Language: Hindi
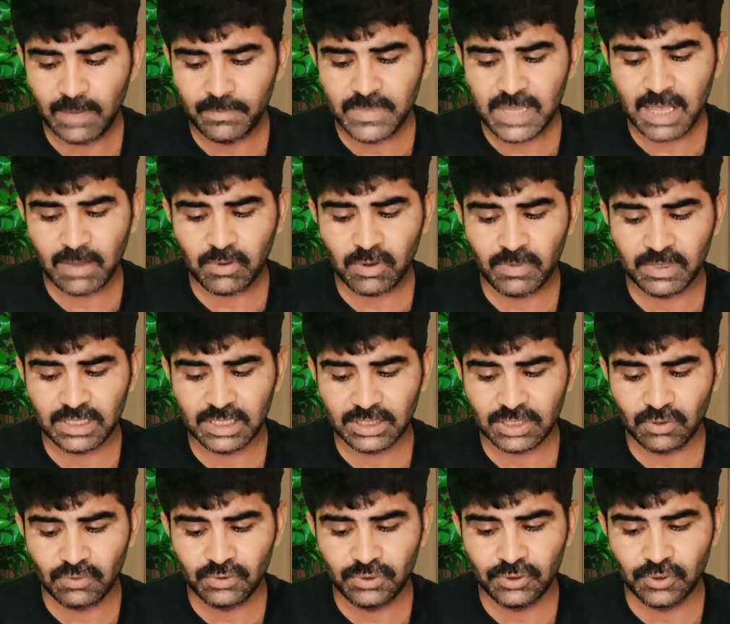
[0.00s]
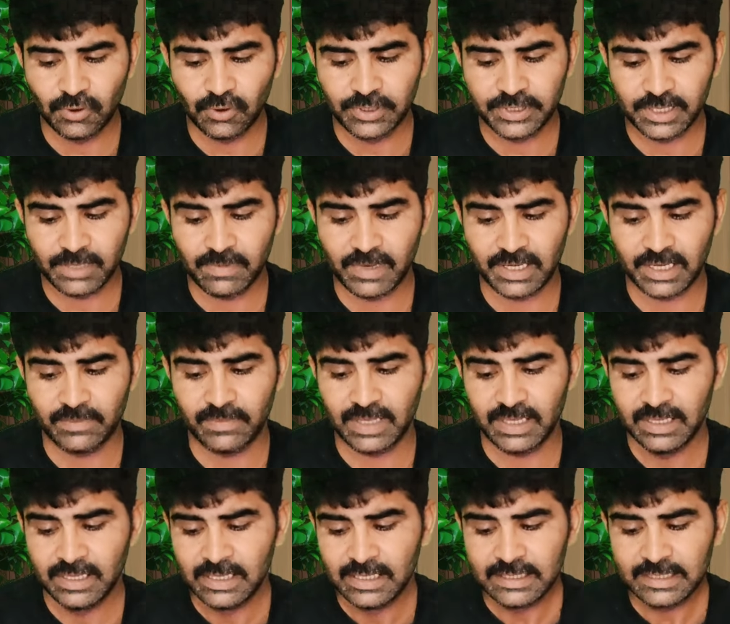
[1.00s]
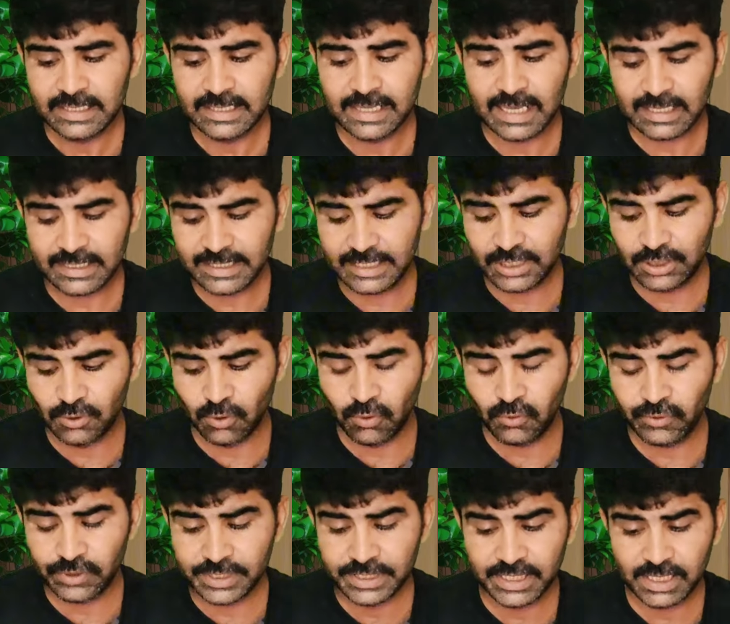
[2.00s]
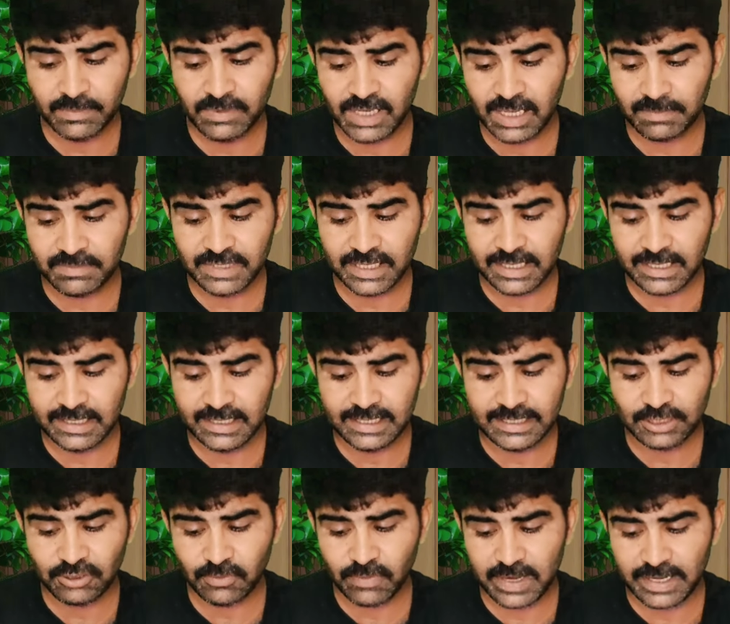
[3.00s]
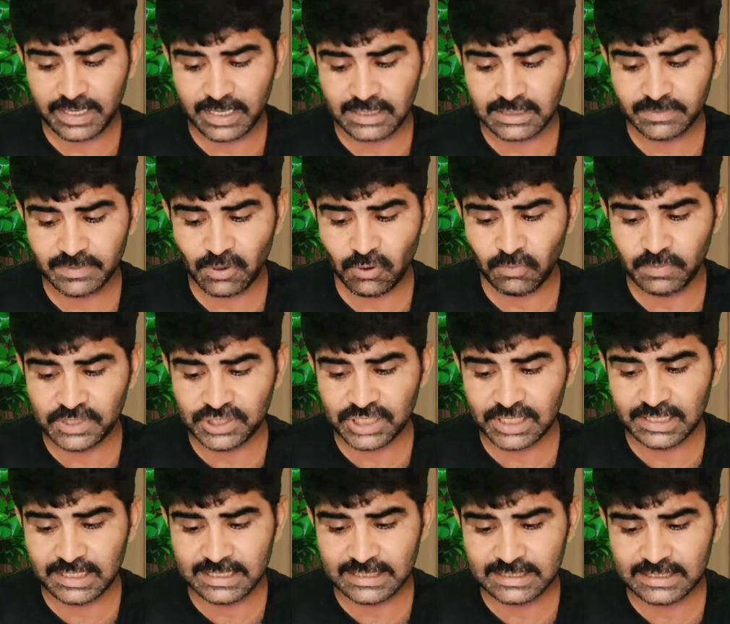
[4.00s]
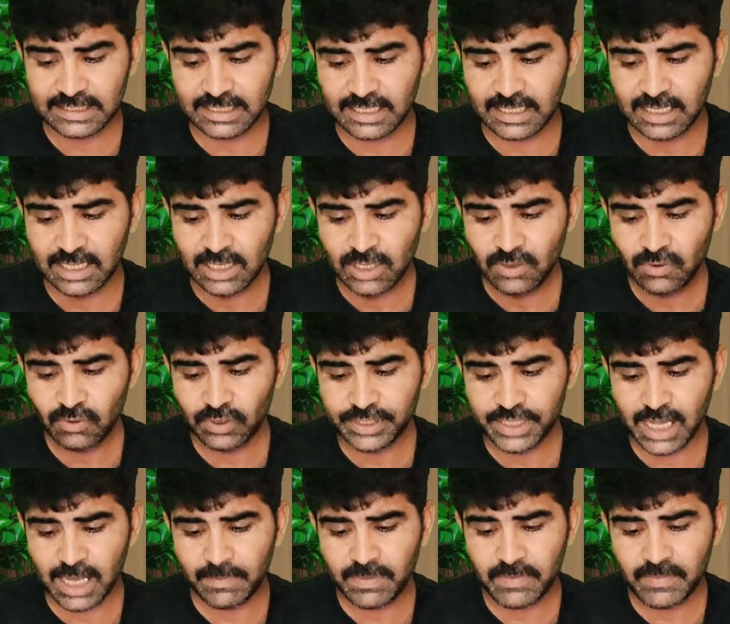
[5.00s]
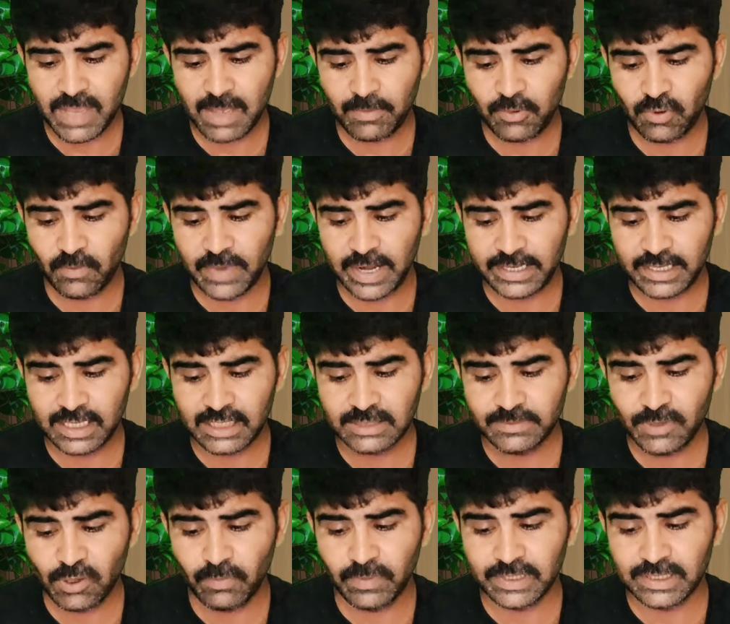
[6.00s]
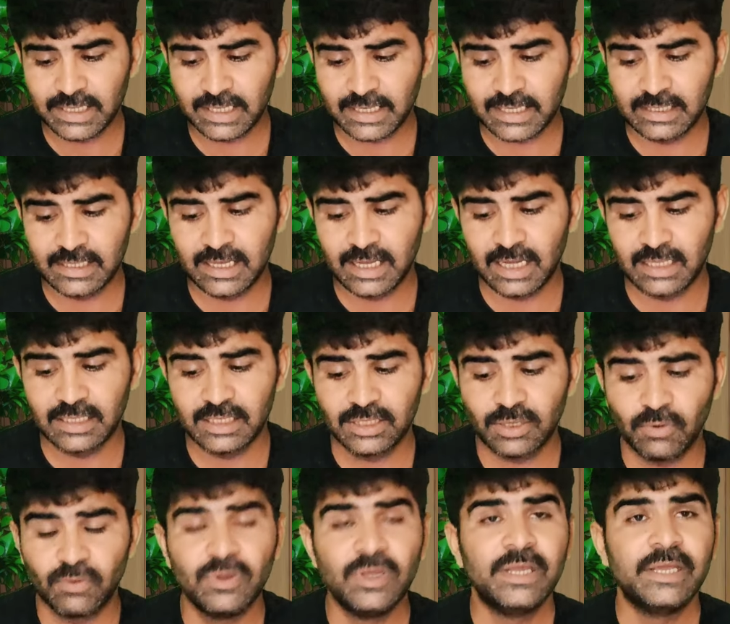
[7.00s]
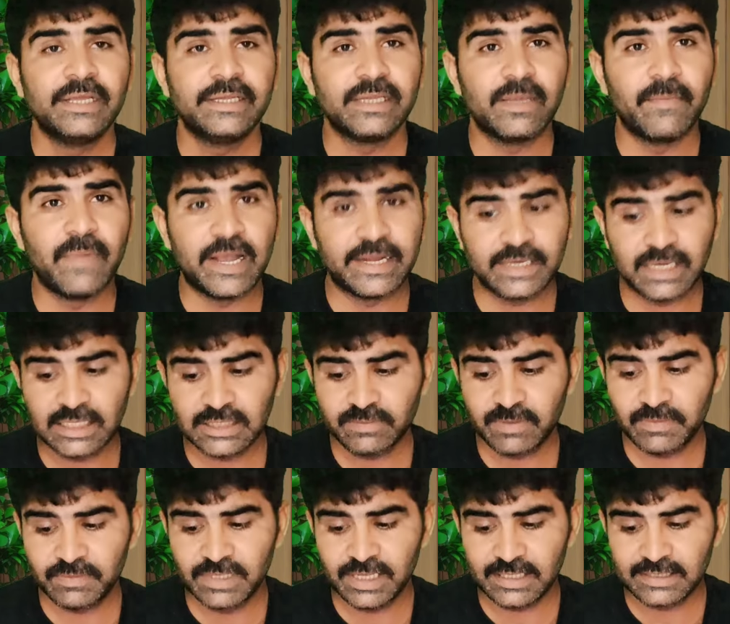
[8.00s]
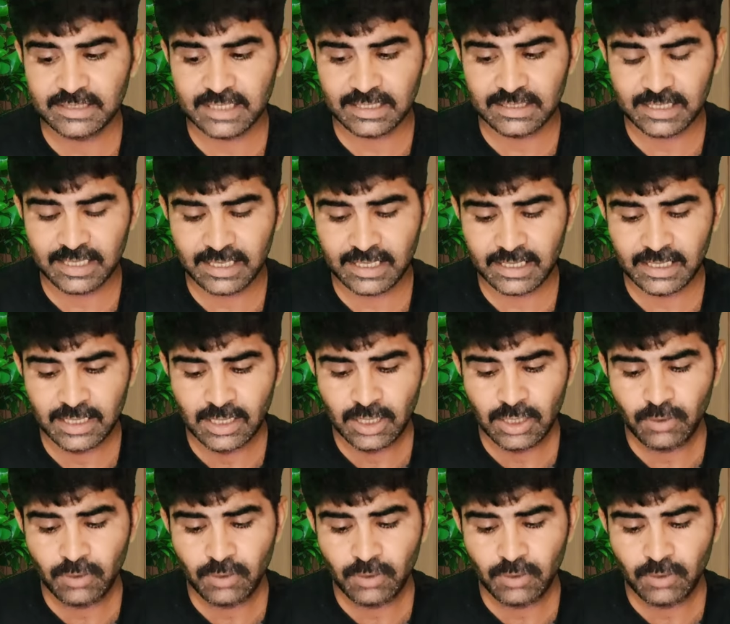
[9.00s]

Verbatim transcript: अब मैं आपको बताता हूँ डोप के बारे में कि यार ये डोप पिन ये भी आप देख लें कि बाइनांस पे ऑफिशियल लिस्टेड है और यहाँ पे मैं आपको बाइनांस भी ओपन करके दिखा देता हूँ ये बाइनांस पे भी देख सकते हैं